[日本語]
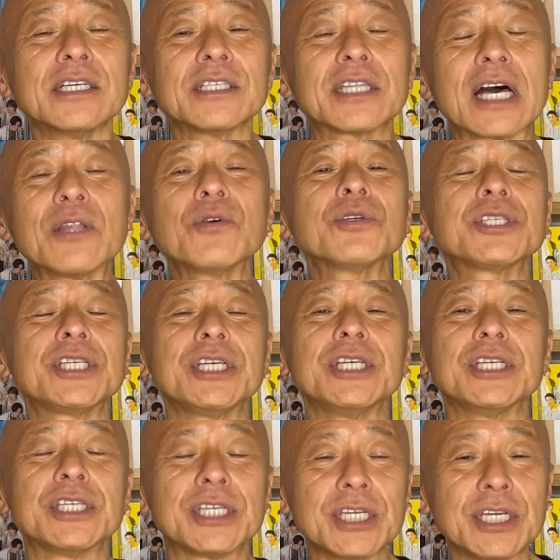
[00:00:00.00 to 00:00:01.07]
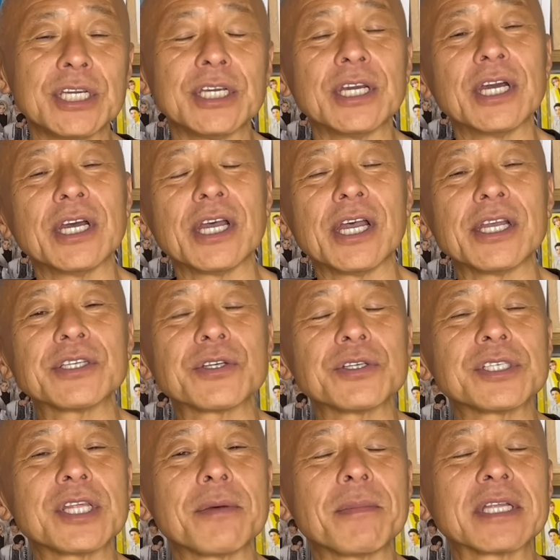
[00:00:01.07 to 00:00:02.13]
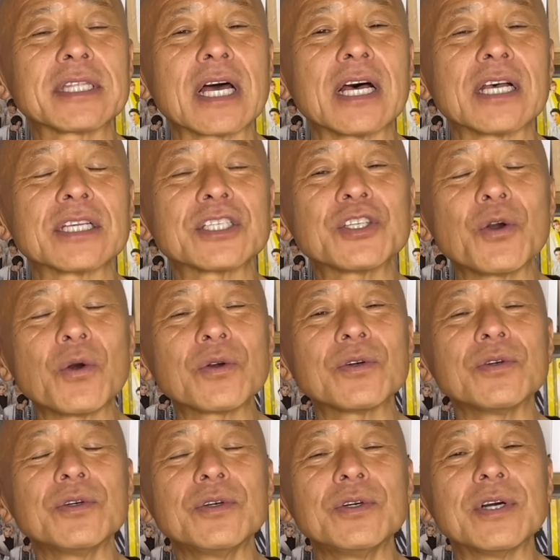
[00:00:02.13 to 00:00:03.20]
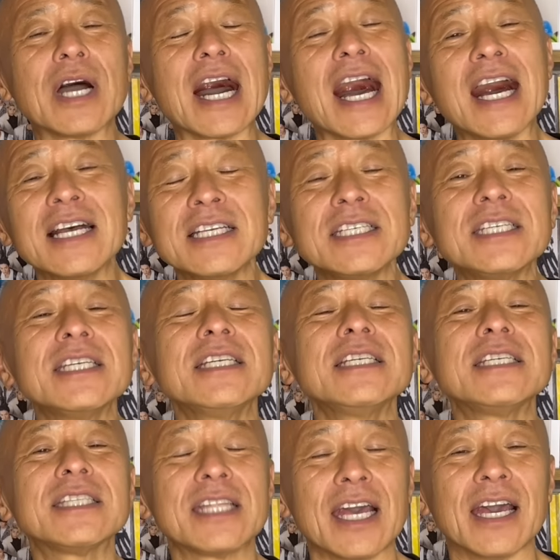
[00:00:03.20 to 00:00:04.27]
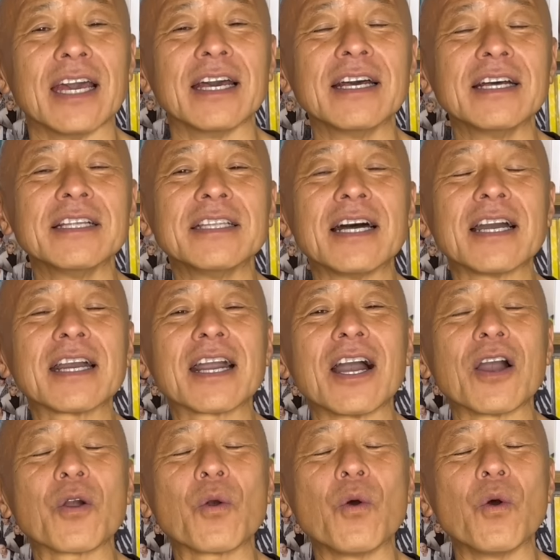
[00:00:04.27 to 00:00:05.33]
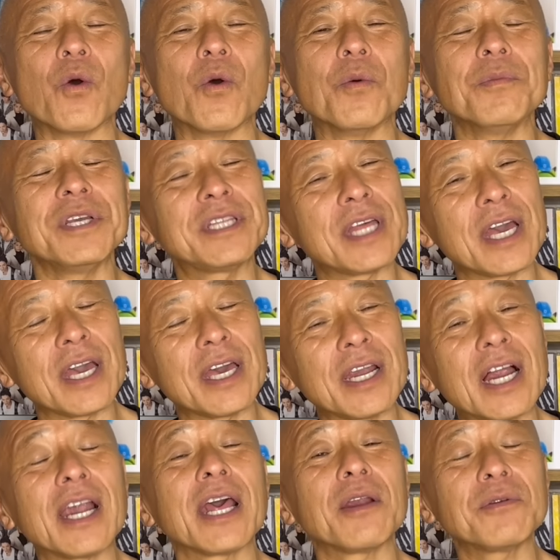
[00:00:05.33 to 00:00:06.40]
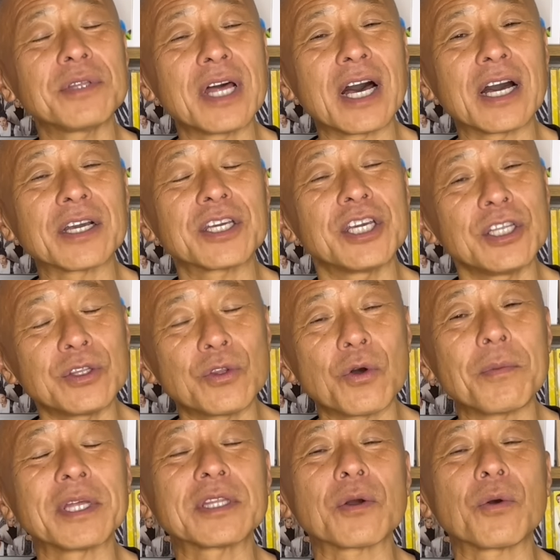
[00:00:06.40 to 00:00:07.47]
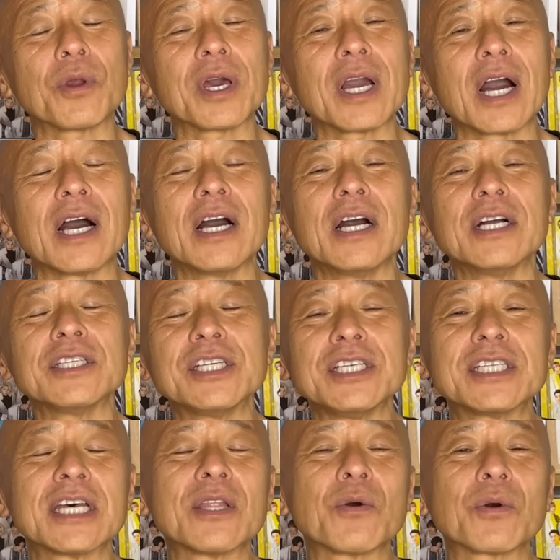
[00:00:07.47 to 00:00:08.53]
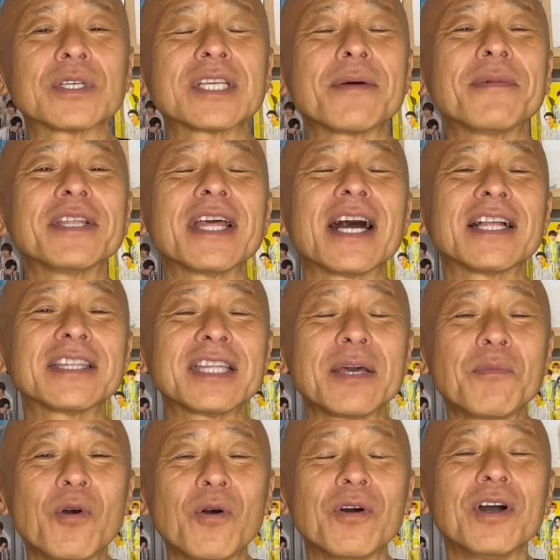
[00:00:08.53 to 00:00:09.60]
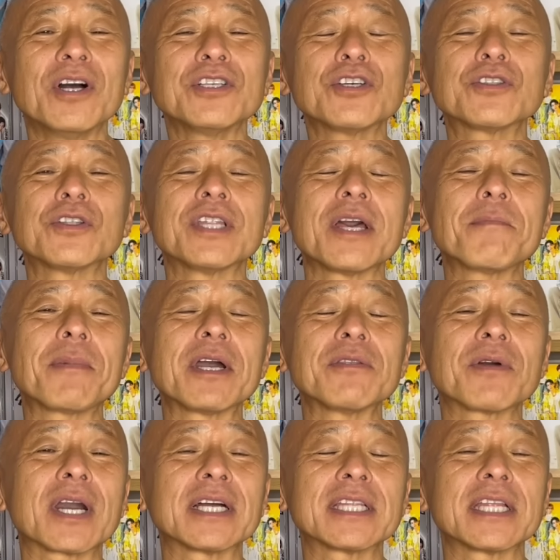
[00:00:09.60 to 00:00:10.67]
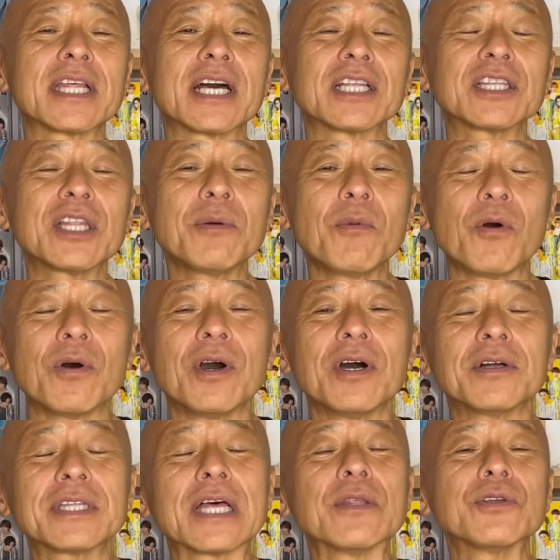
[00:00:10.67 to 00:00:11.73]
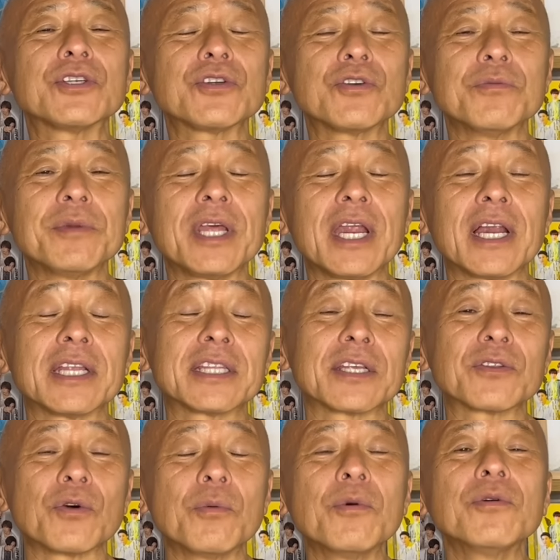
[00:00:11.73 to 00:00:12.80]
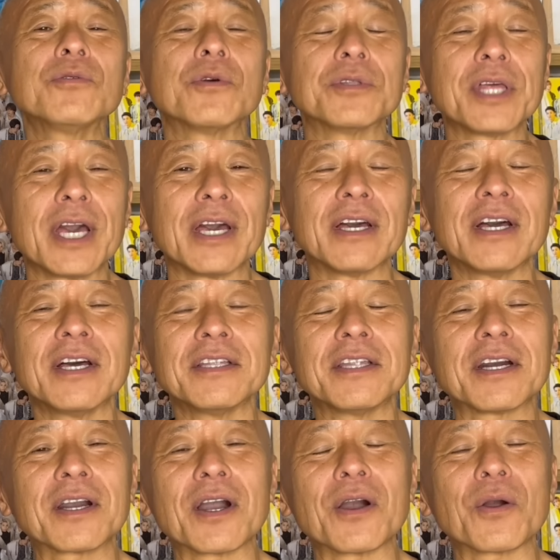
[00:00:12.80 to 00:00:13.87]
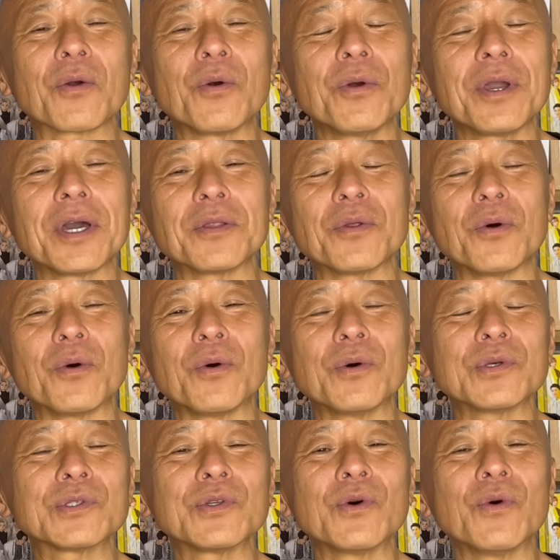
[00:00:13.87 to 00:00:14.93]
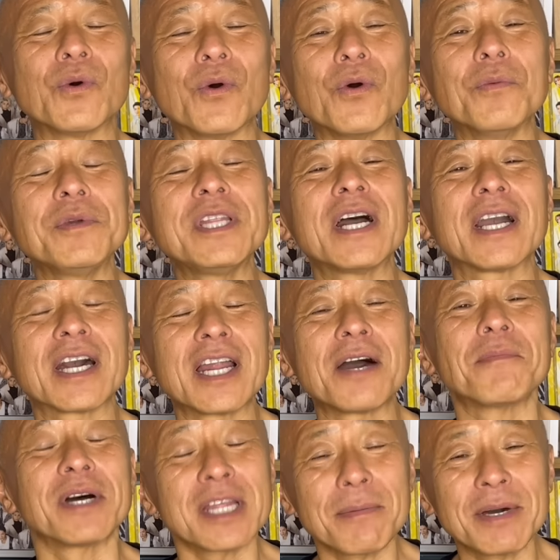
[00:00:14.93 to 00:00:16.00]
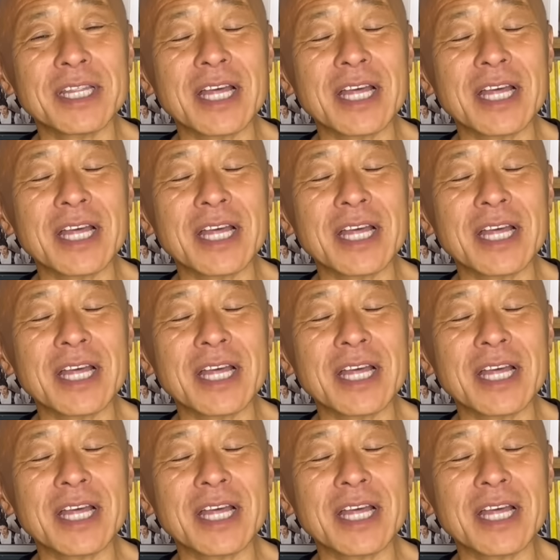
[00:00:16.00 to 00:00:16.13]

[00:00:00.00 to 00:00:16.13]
楽しいし、えそしてまた、すごく安心して、なんかこう、見てられるな、きっとまたこれが小さなお子様であっても、ちょっと年配の方であっても、楽しく見られたと思うので、なんか今夜の放送を見ながら、まだま